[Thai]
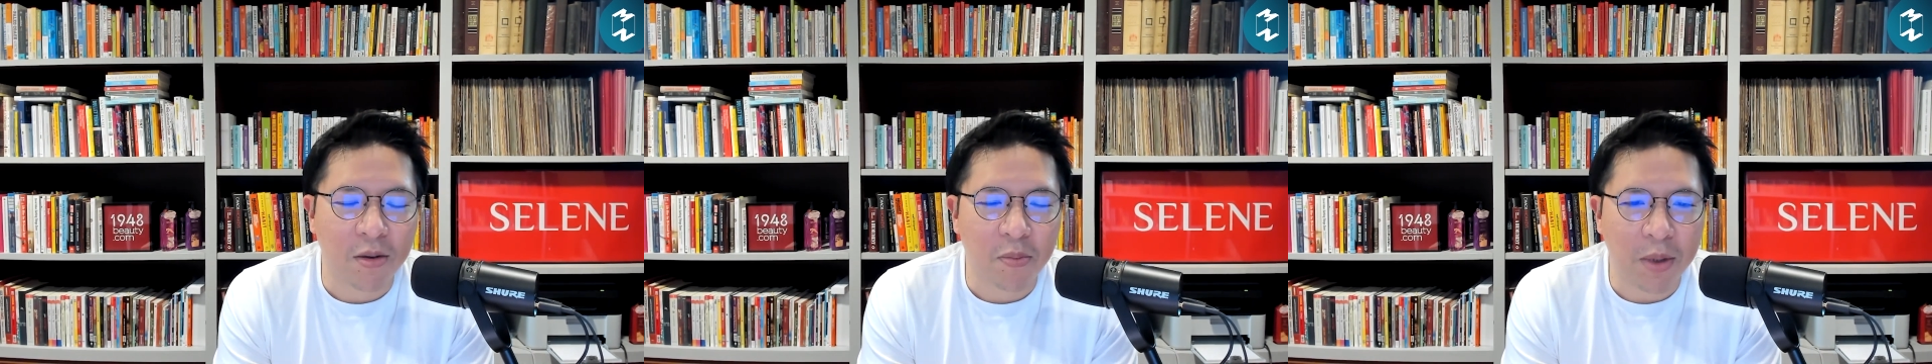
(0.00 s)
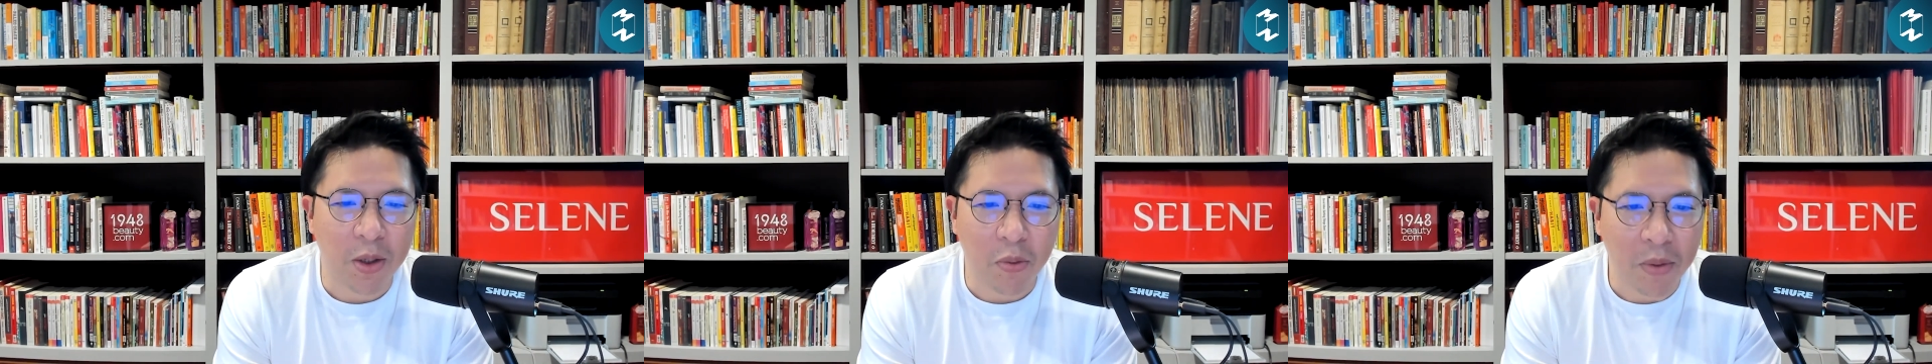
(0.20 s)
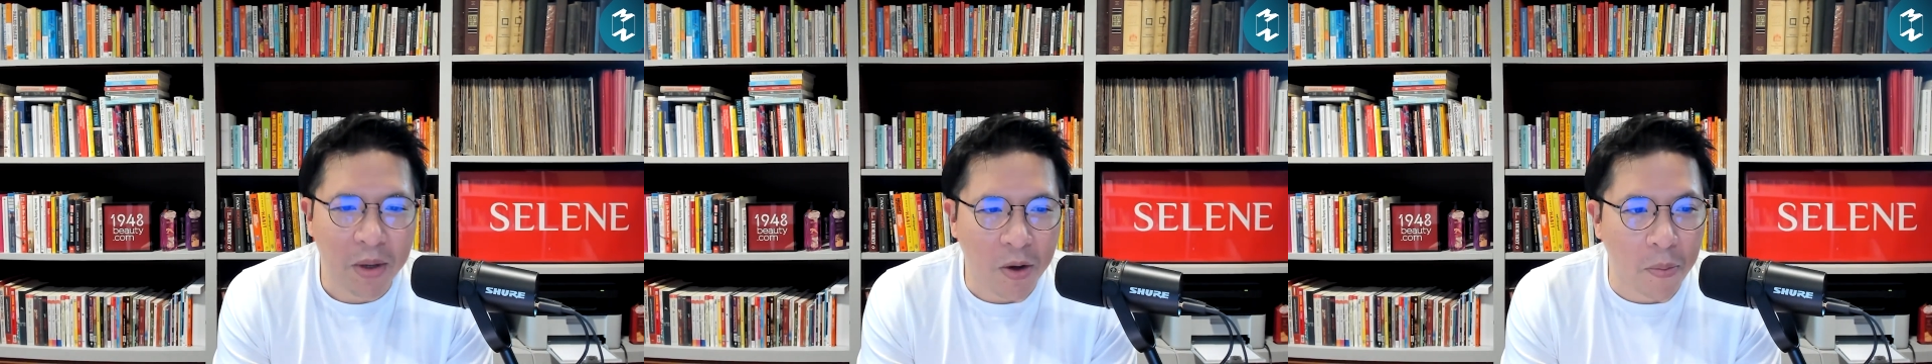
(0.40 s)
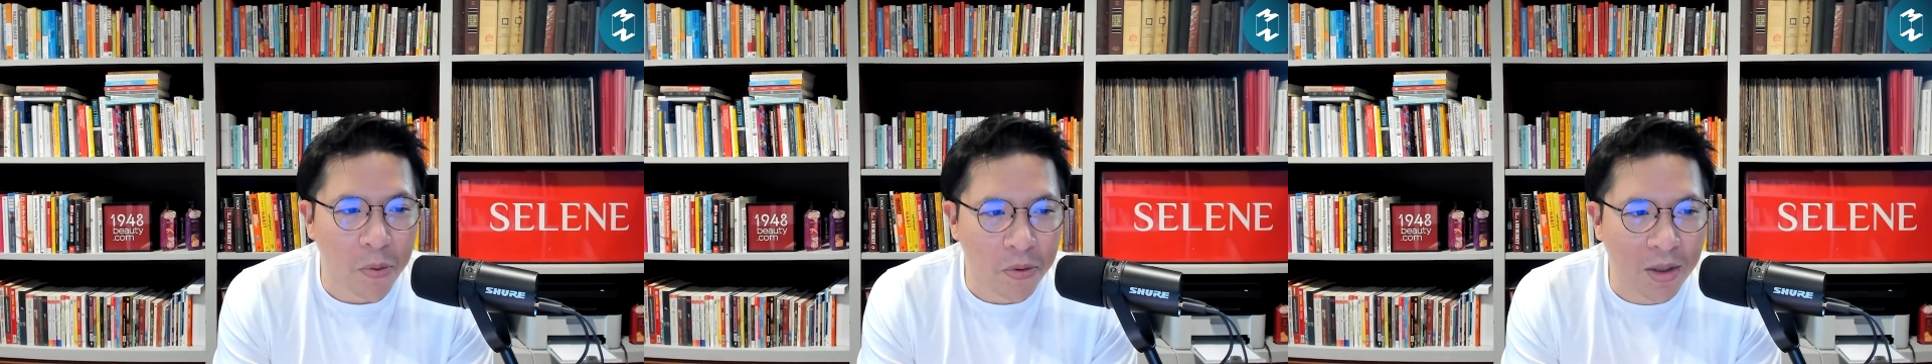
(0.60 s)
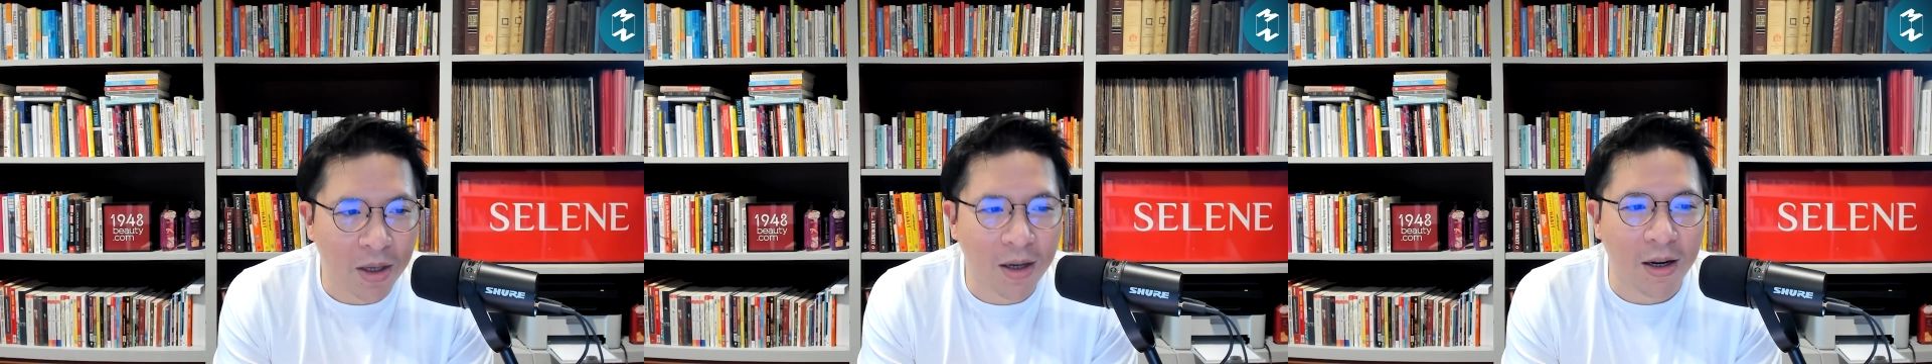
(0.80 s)
ไม่ต้องมีคอมพิ
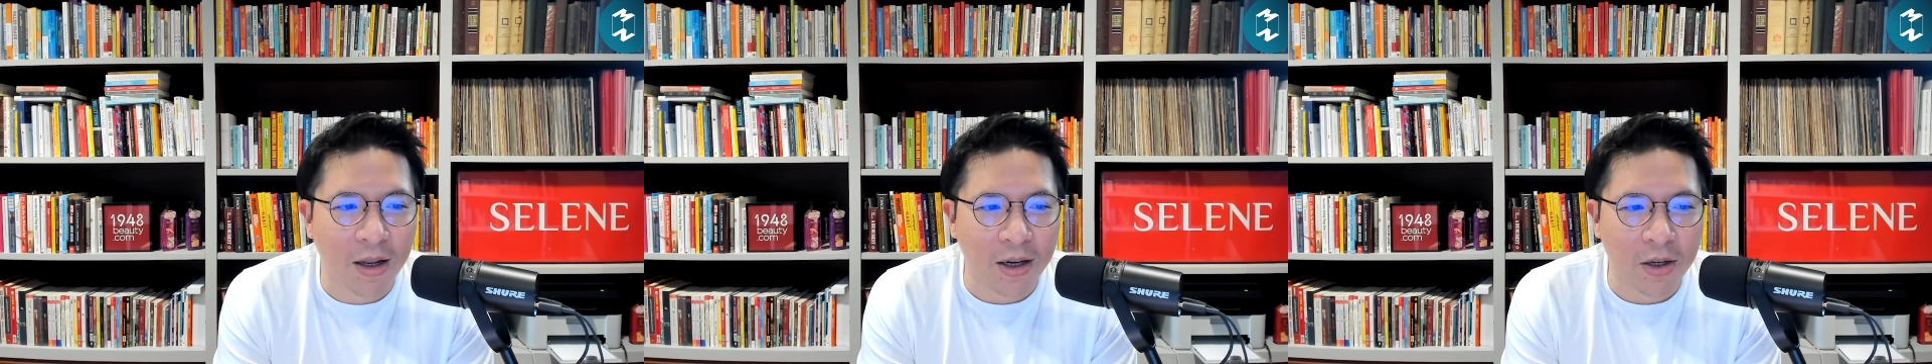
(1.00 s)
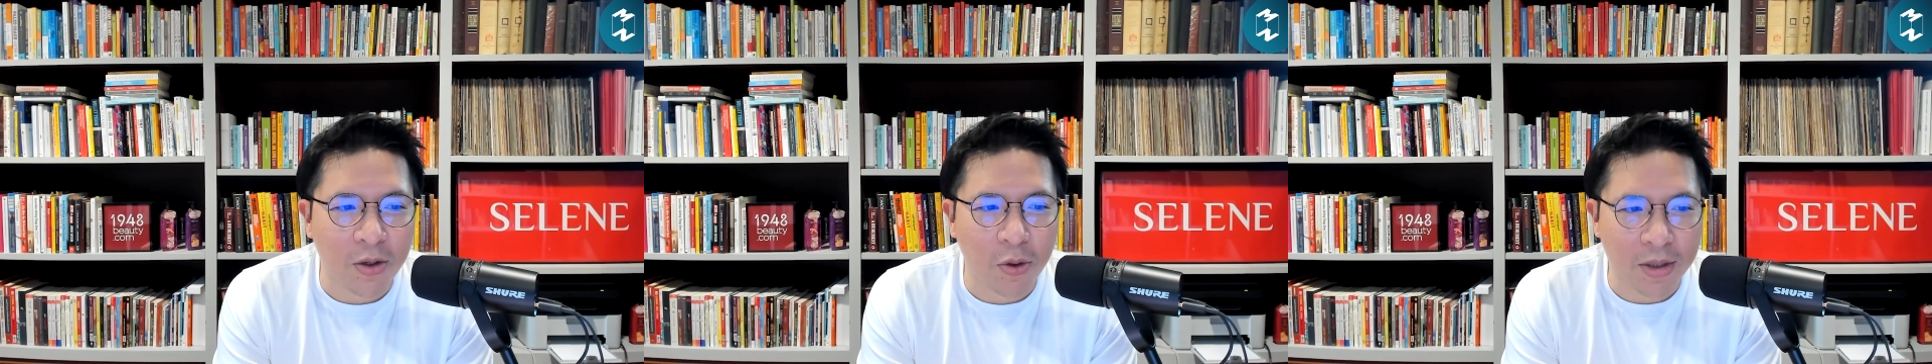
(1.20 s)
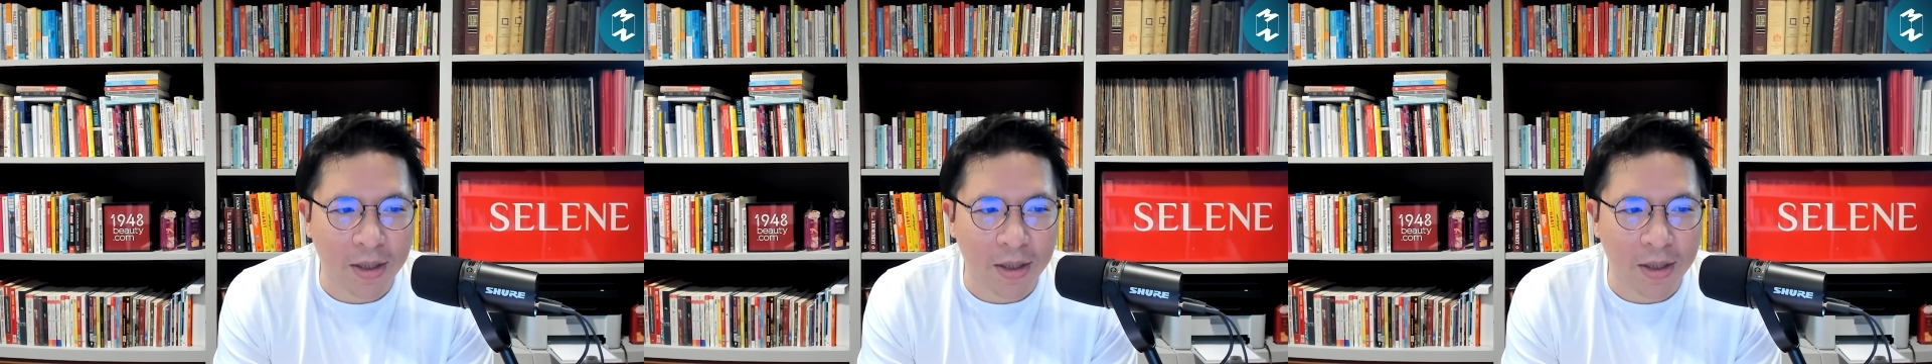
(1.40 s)
วเตอร์เลยด้วย